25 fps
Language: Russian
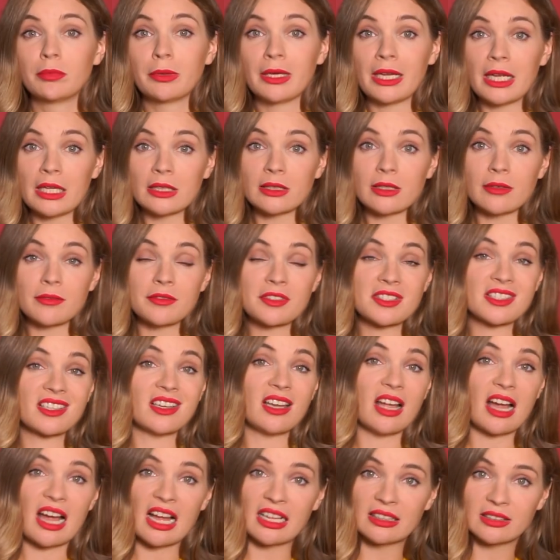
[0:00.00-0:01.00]
При этом
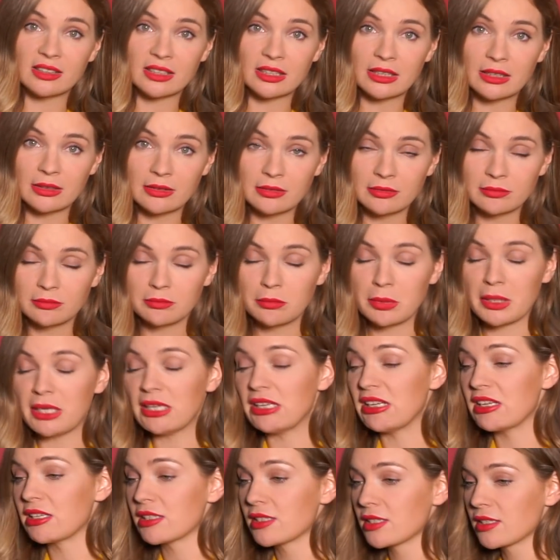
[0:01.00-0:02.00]
взгляды
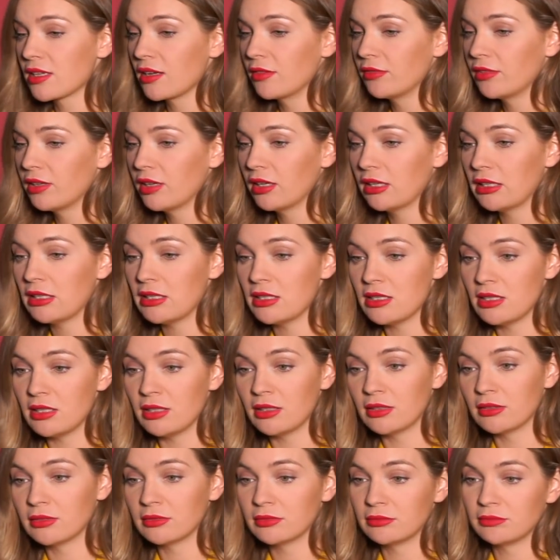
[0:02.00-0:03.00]
Белецкого
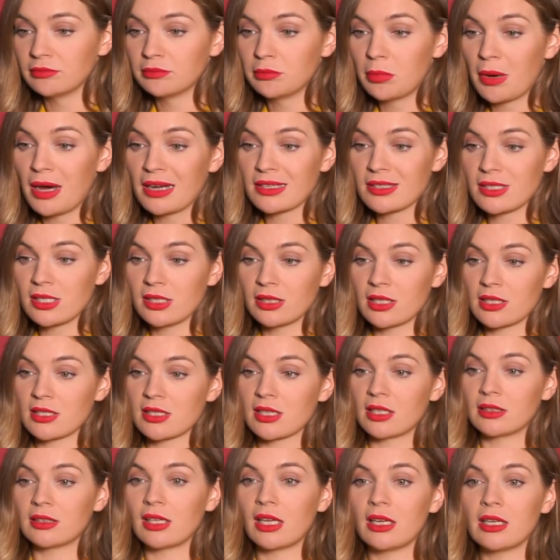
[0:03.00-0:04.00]
и партии
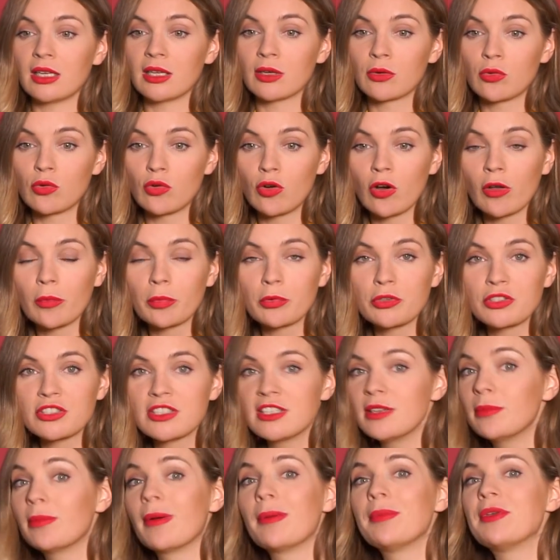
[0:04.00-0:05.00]
«Национальный корпус»
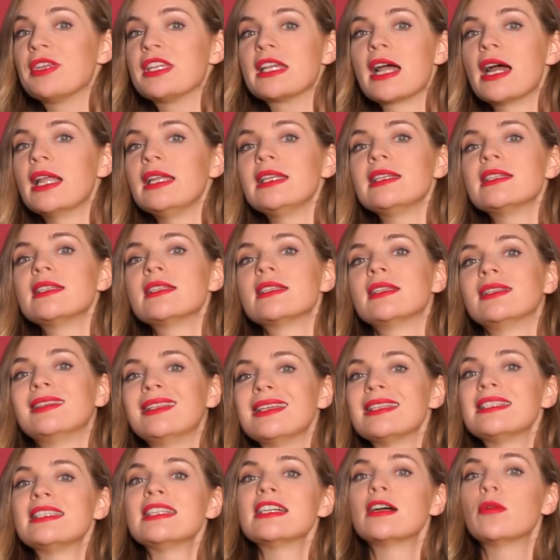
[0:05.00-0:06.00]
не поменялись
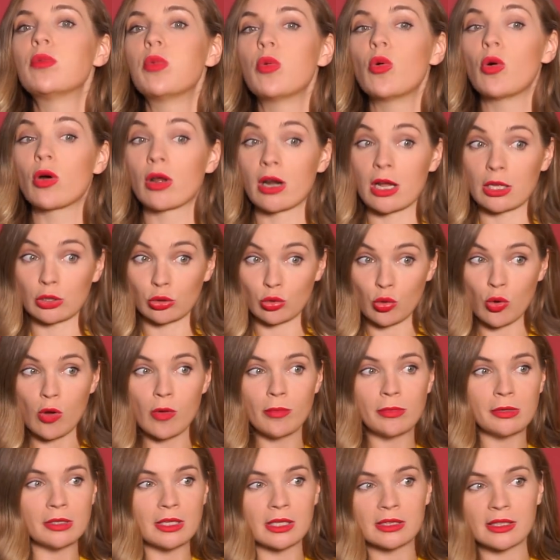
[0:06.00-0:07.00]
до сих пор, а
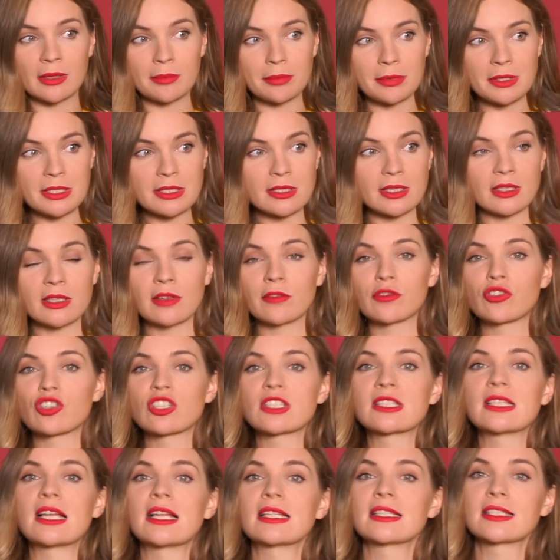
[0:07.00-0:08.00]
то было написано в
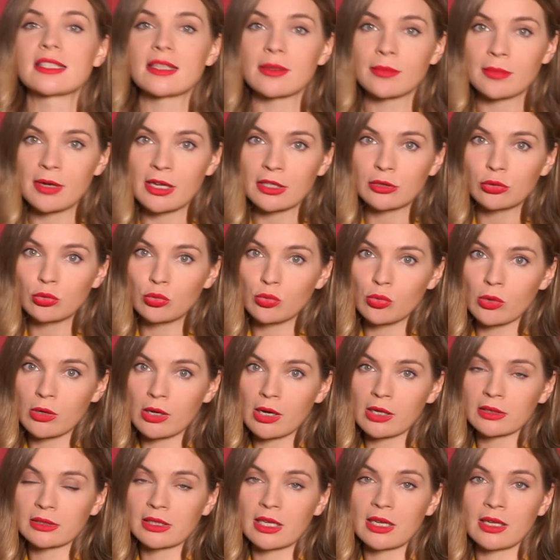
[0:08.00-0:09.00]
16 году,
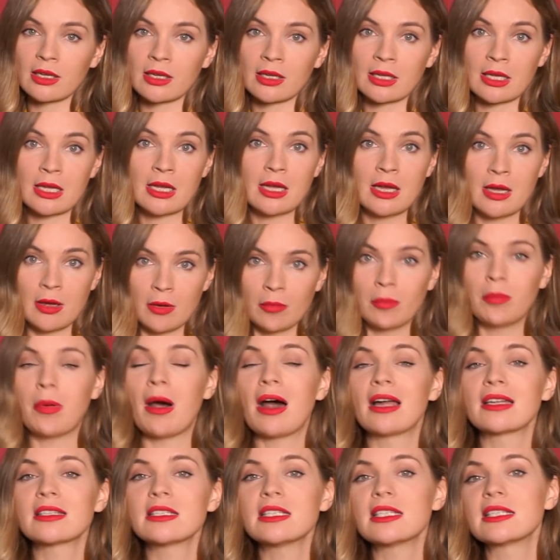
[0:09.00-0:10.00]
когда
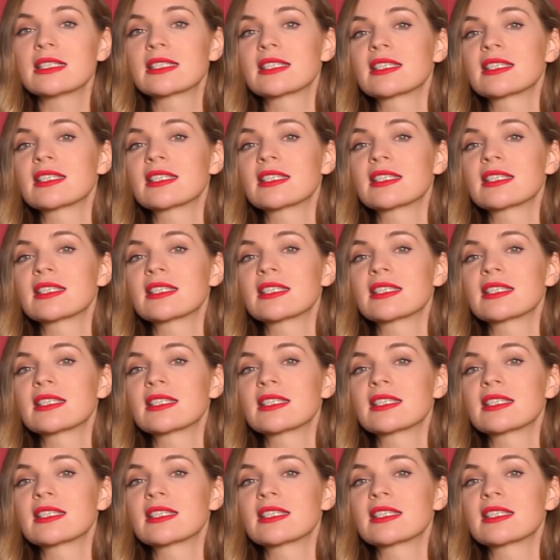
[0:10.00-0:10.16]
партия